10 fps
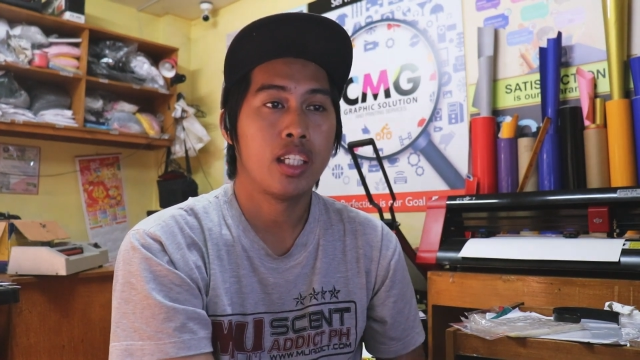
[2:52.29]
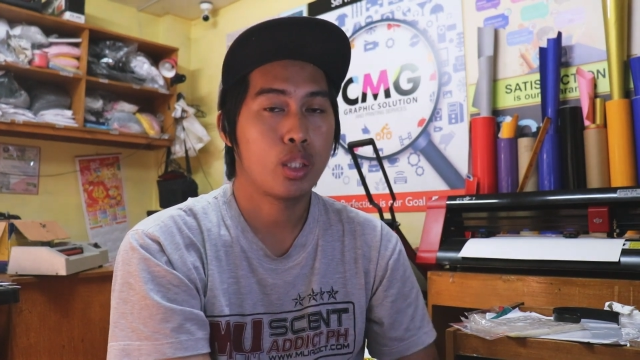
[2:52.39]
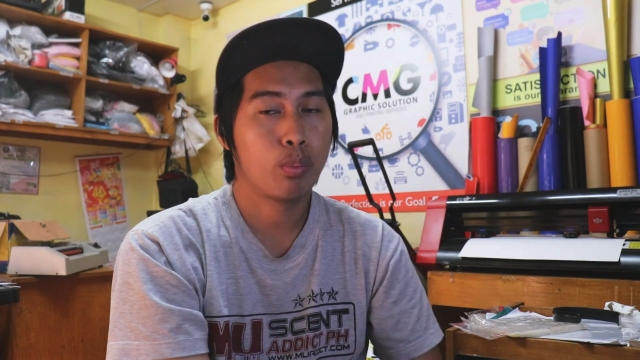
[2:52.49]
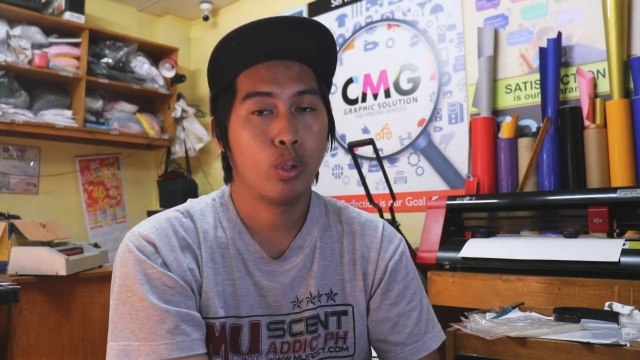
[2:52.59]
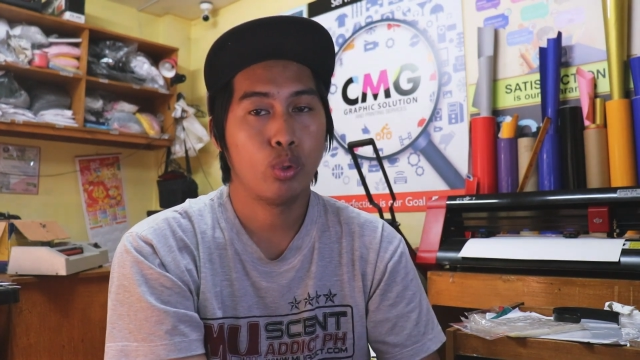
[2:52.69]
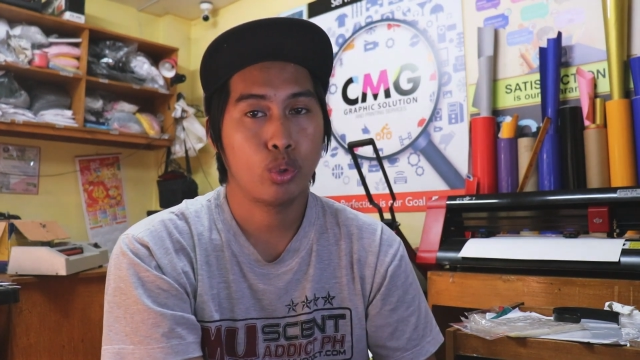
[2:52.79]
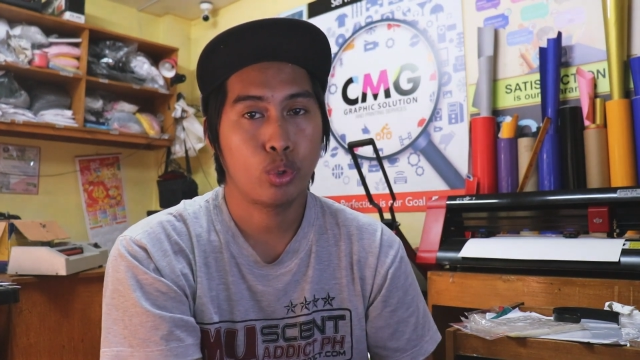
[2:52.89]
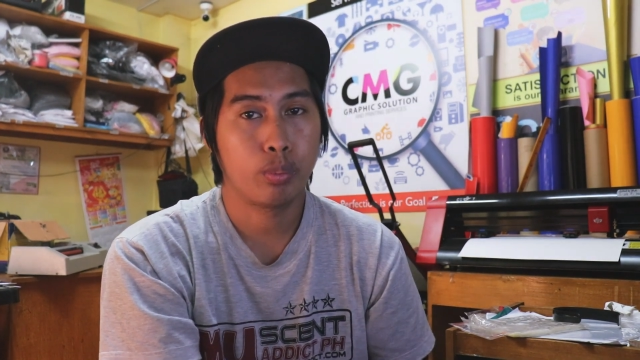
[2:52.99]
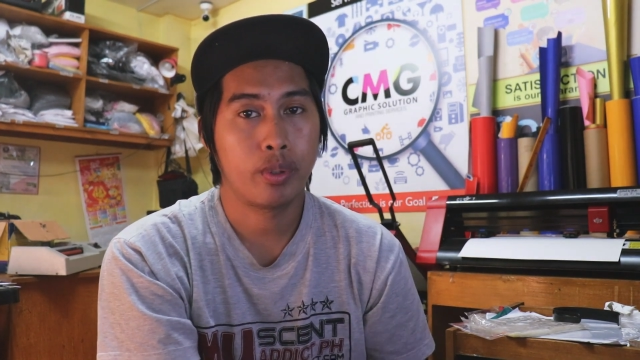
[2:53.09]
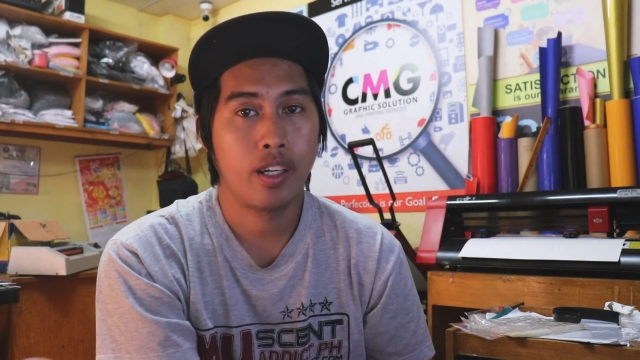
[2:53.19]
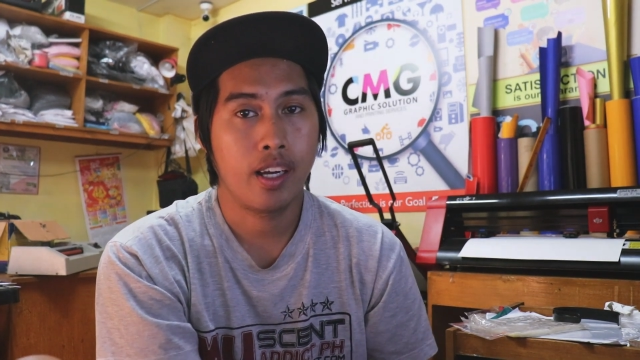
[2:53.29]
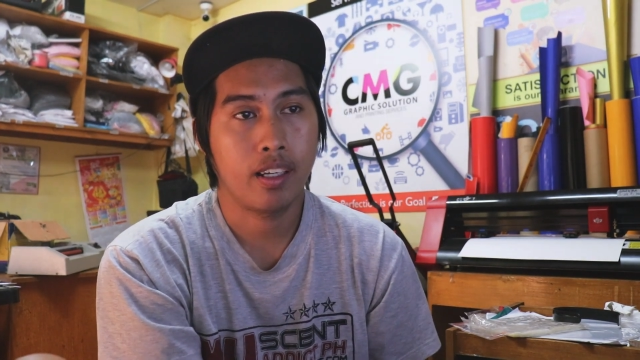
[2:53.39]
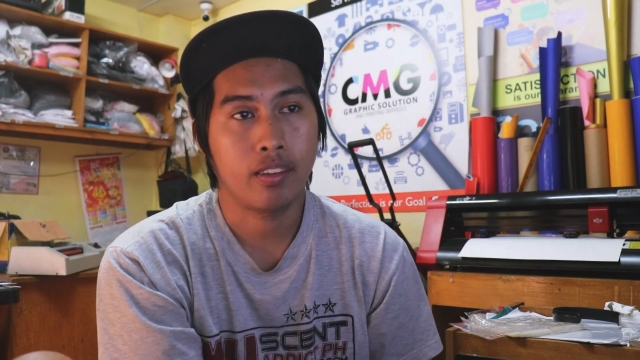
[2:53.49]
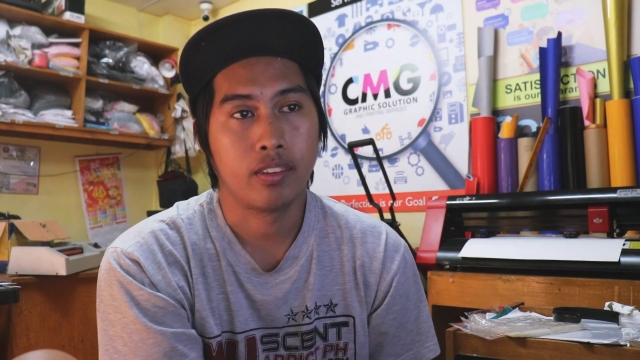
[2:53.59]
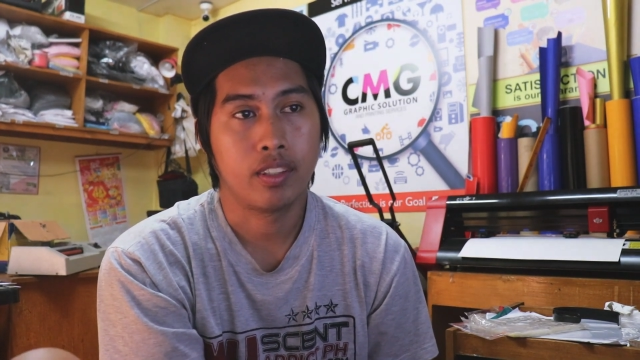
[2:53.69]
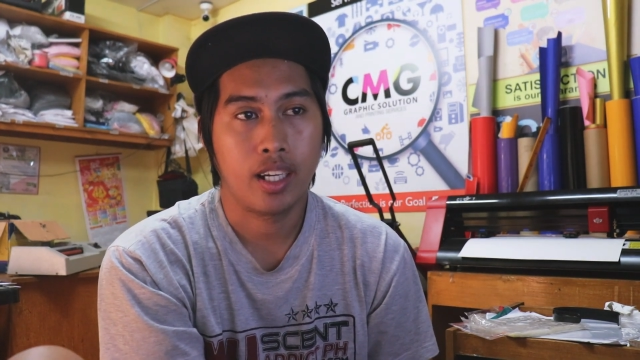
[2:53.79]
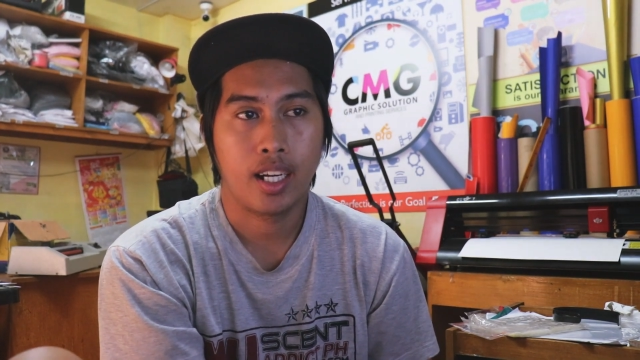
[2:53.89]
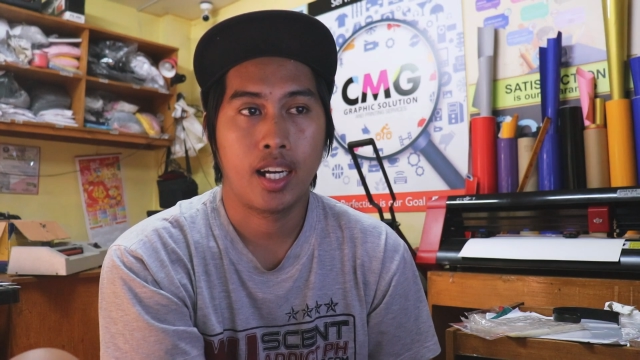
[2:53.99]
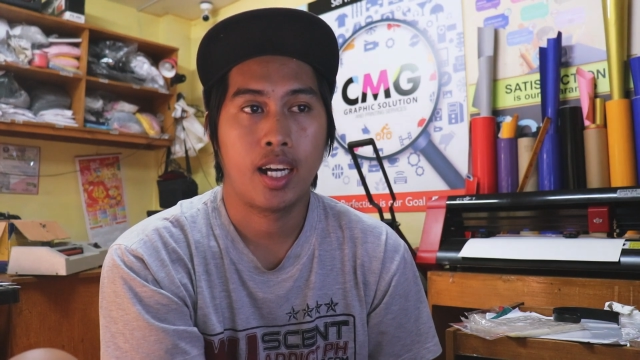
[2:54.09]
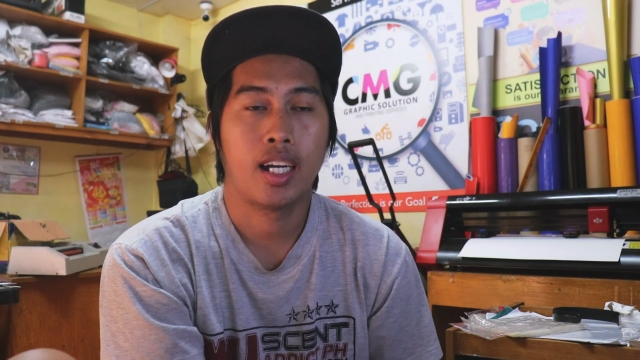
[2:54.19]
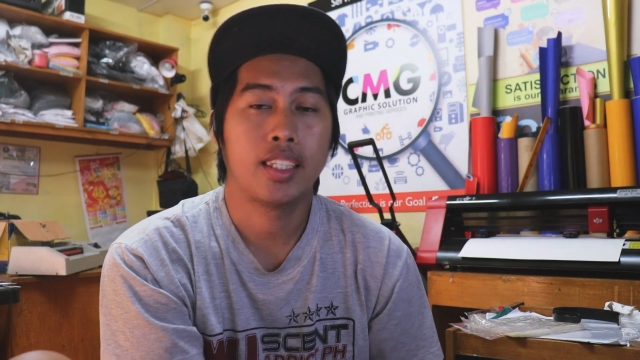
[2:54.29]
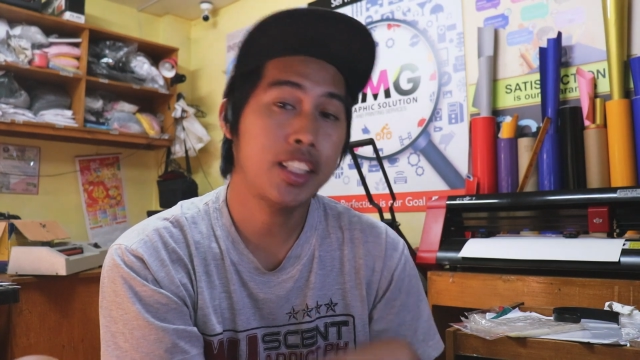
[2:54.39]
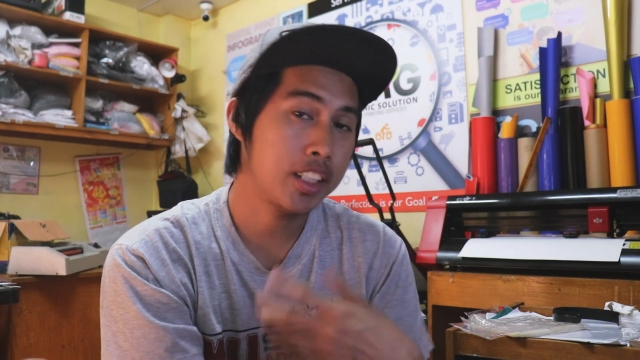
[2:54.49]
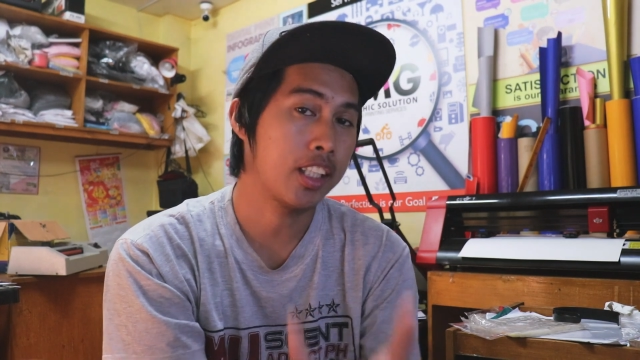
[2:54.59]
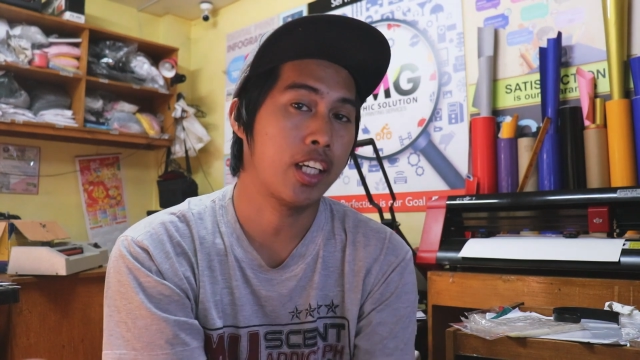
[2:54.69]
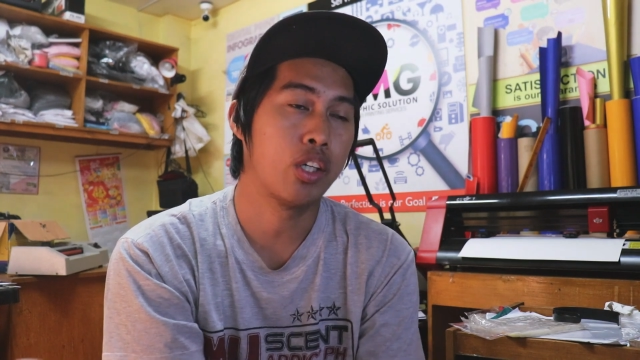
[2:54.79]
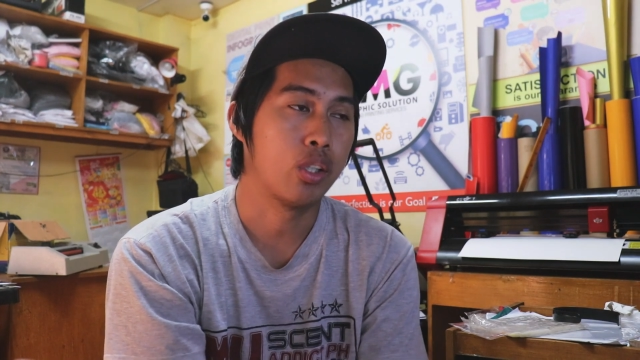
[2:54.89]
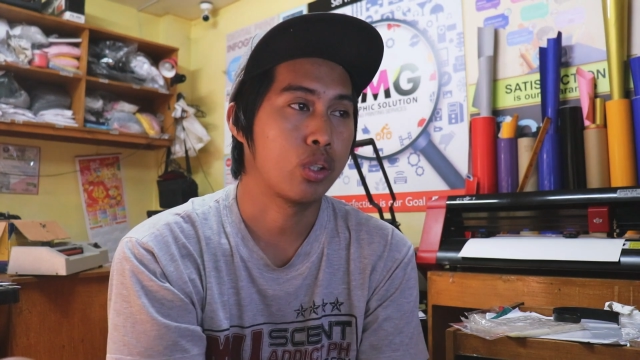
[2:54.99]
small YouTuber lang ako, uh, nandyan kayo.